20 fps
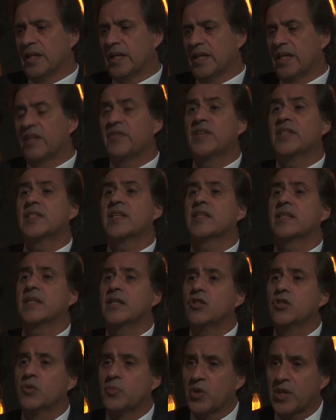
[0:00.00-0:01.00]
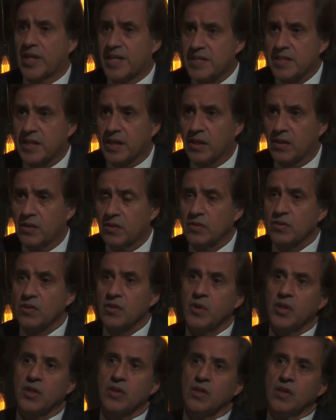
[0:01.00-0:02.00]
defensa de ese niño por nacer. Entonces,
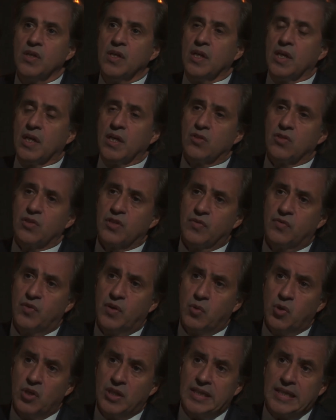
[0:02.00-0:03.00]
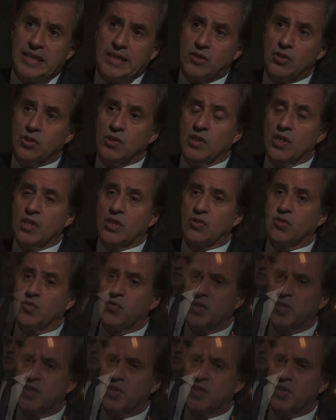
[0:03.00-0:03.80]
bueno, eso se fue volcando. Yo fui